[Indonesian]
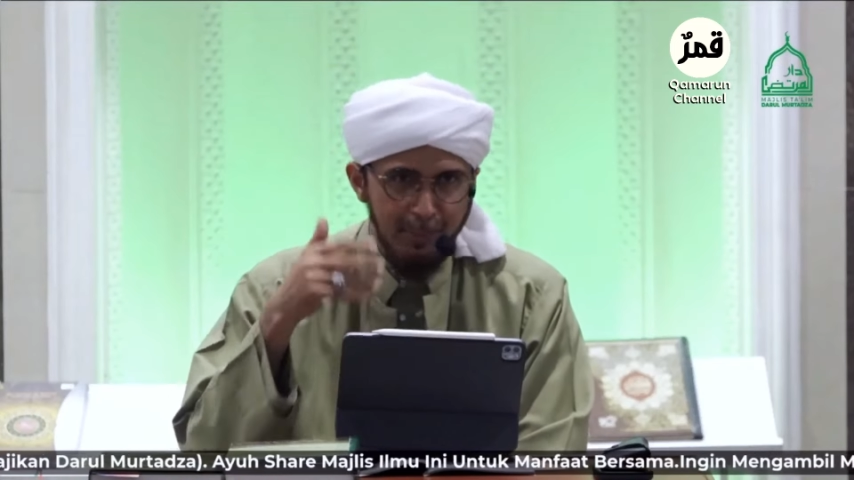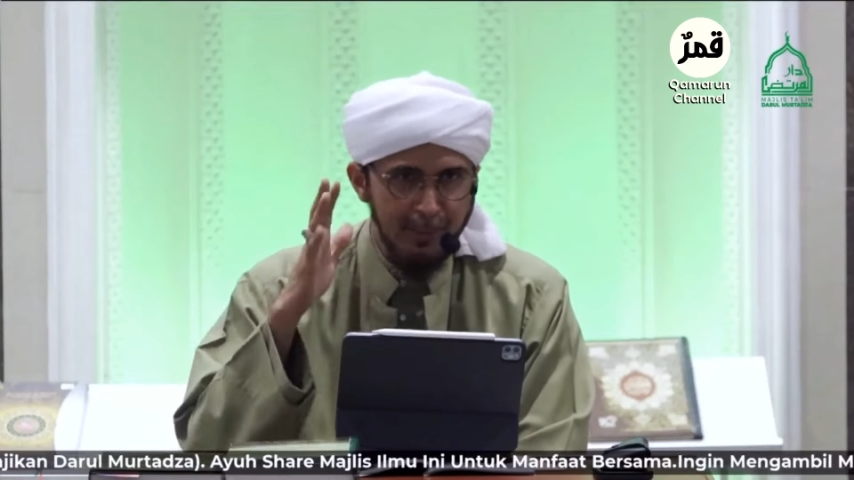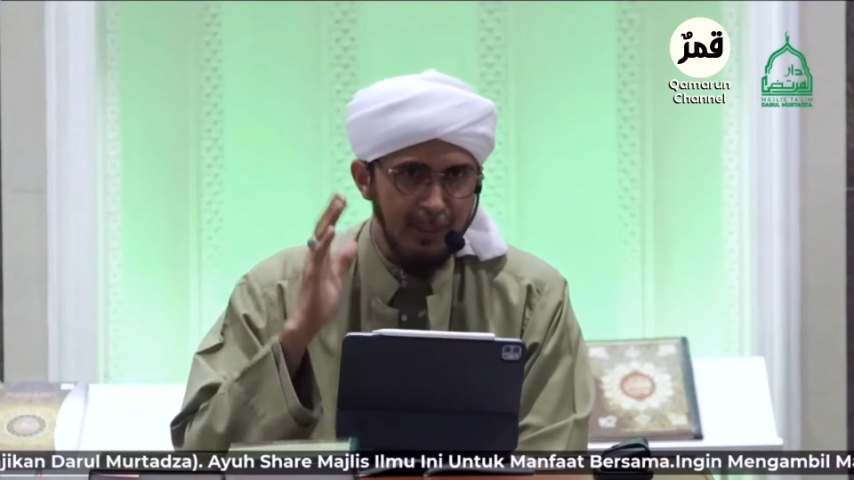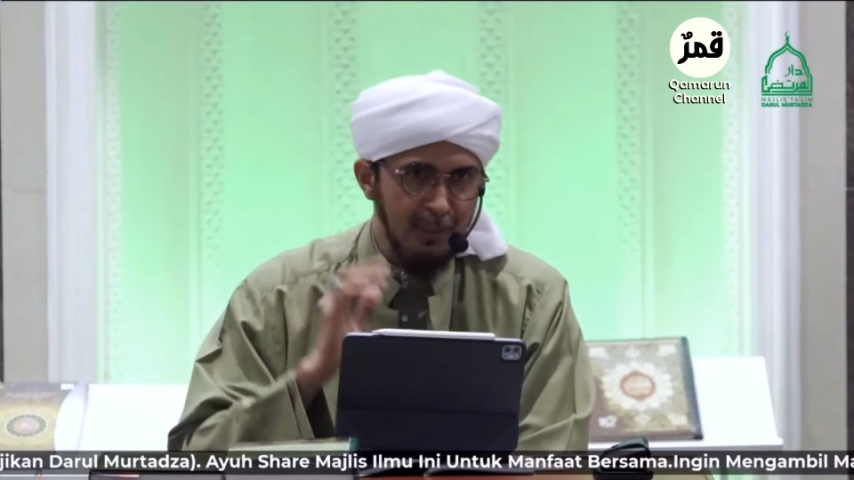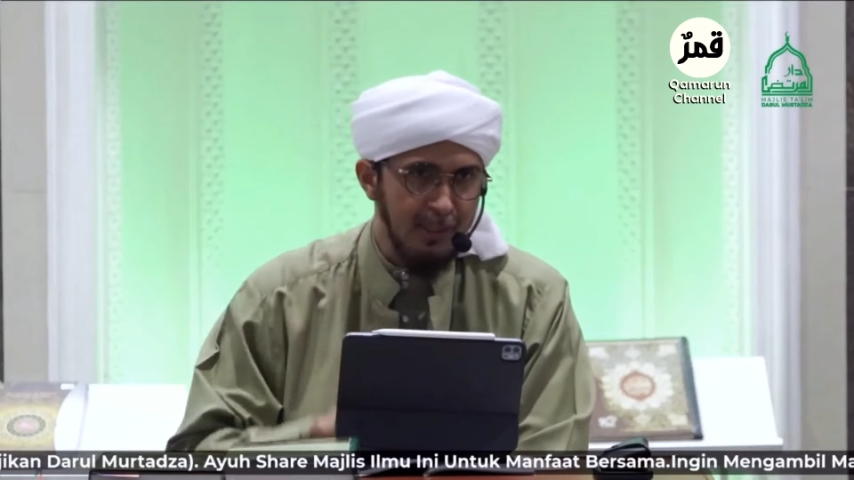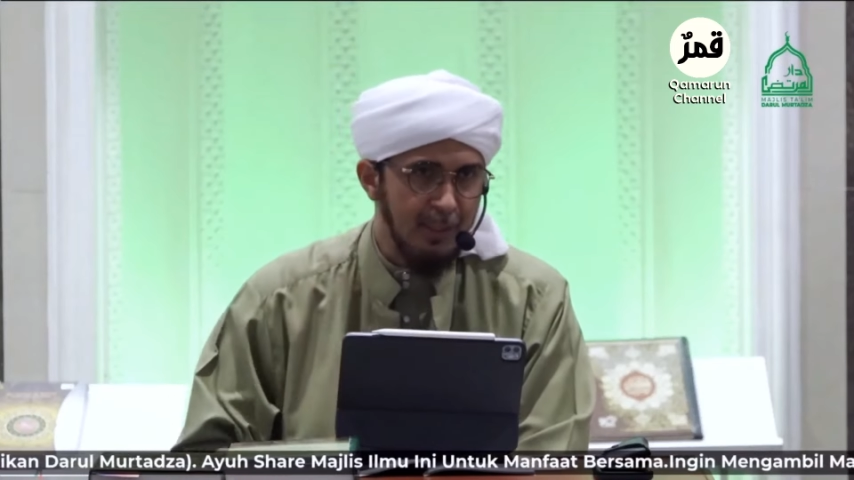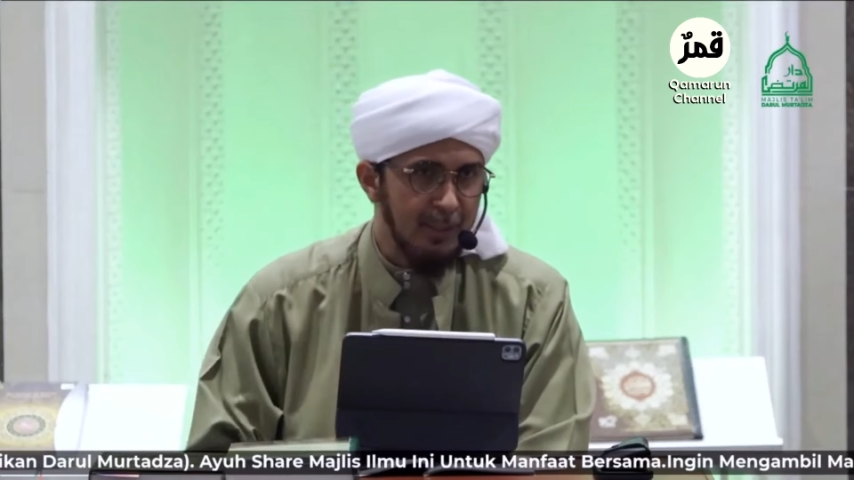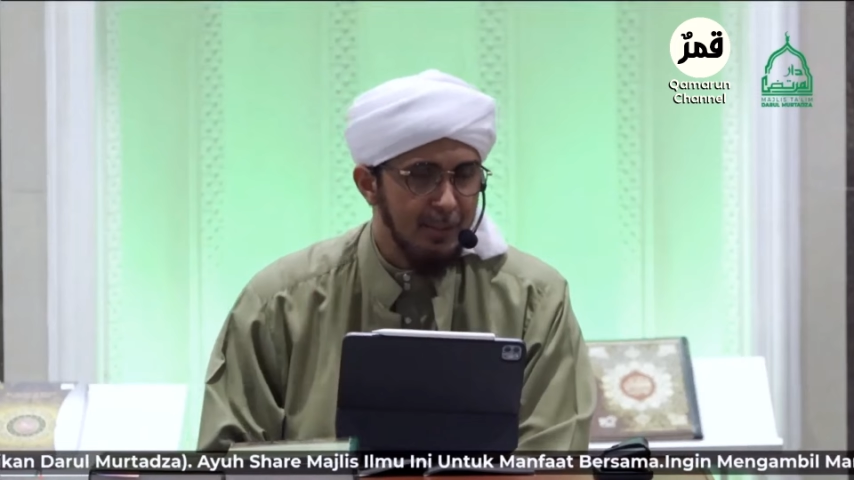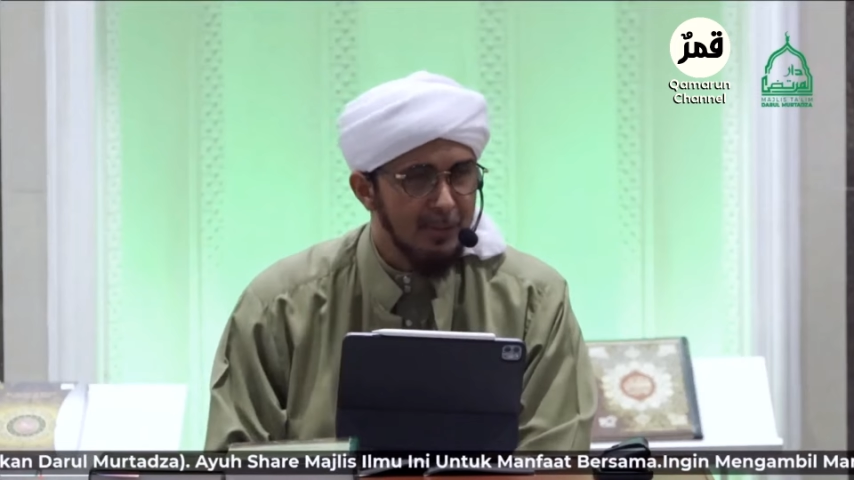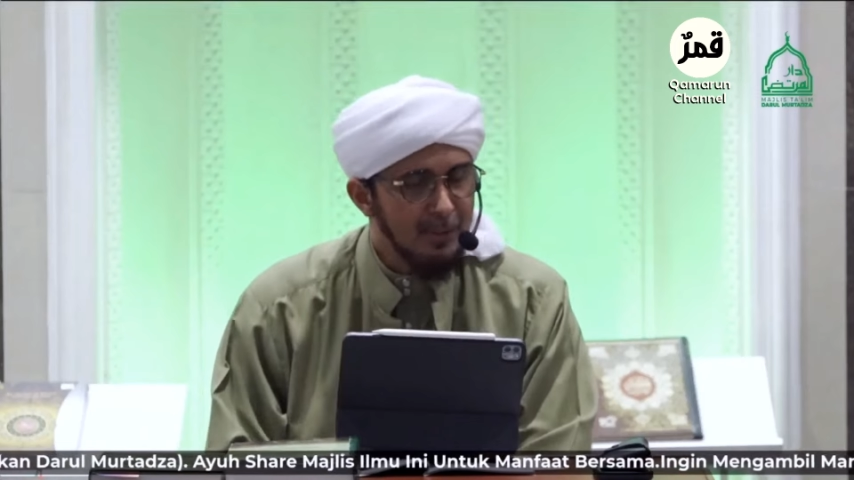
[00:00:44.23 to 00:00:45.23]
Baik jangan dengar
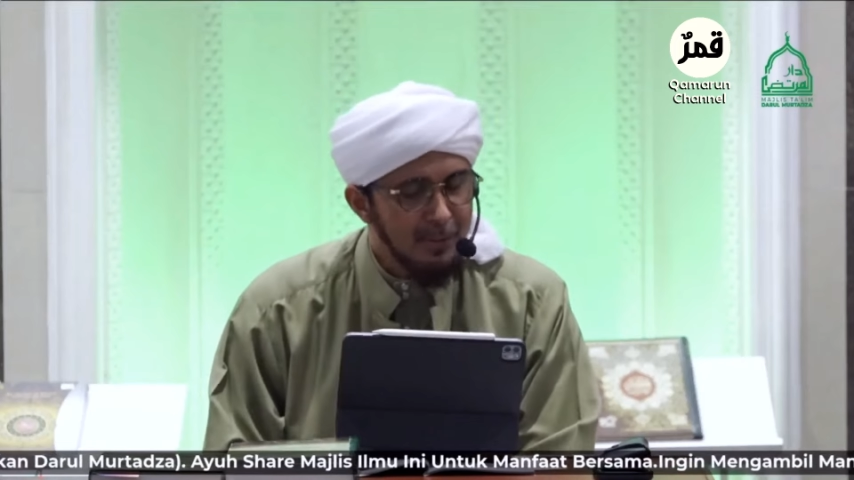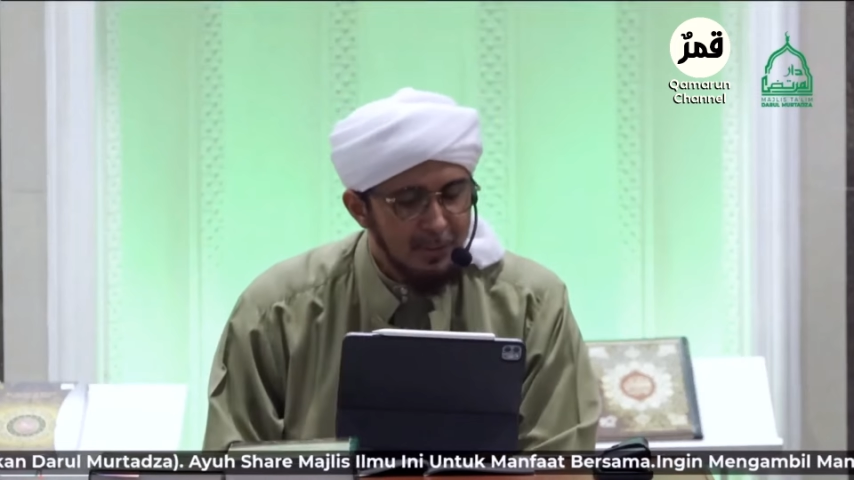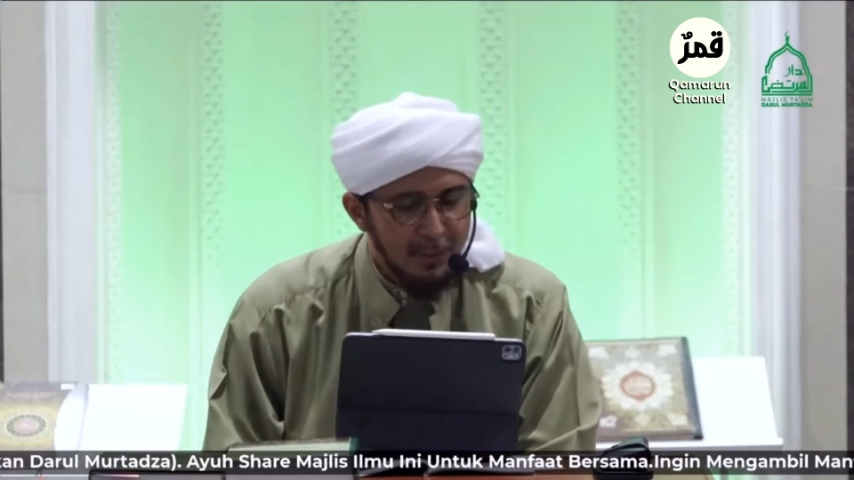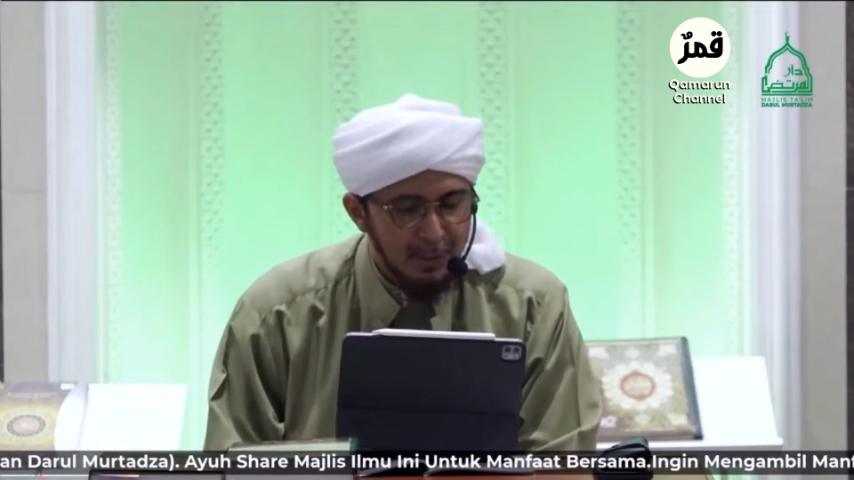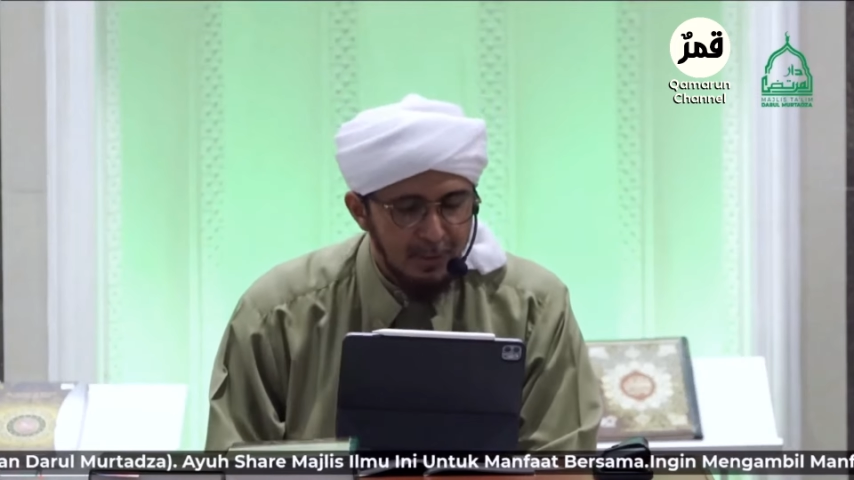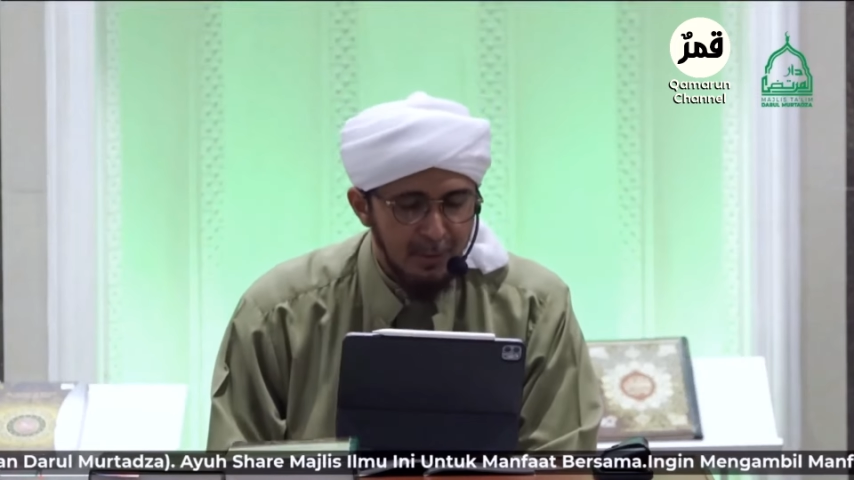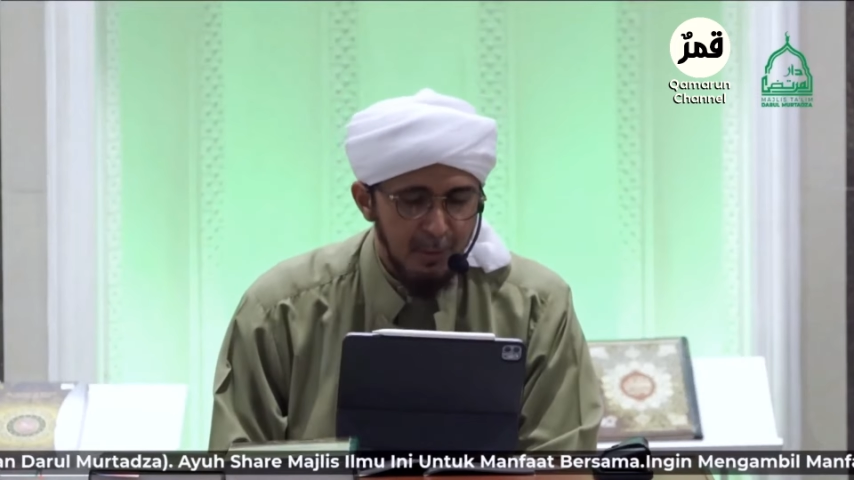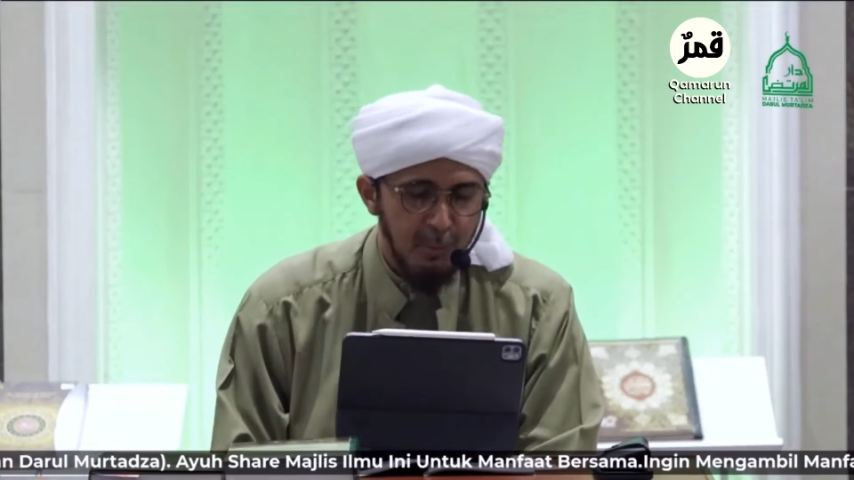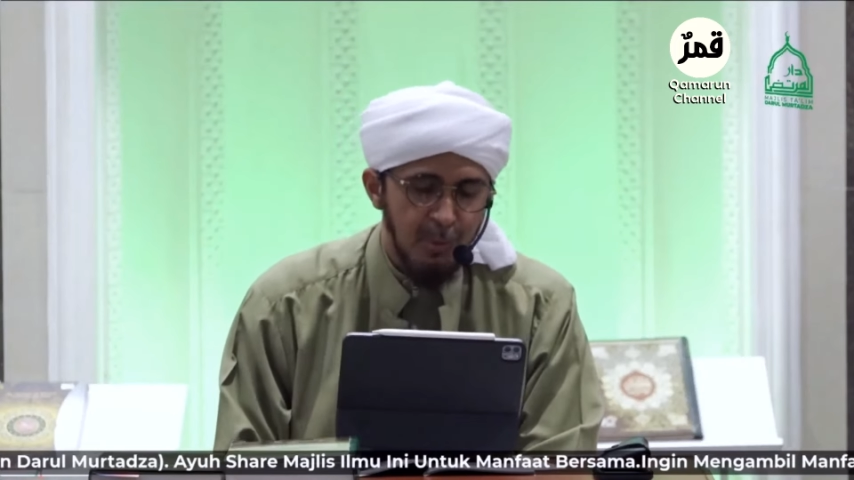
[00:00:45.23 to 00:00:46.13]
eh,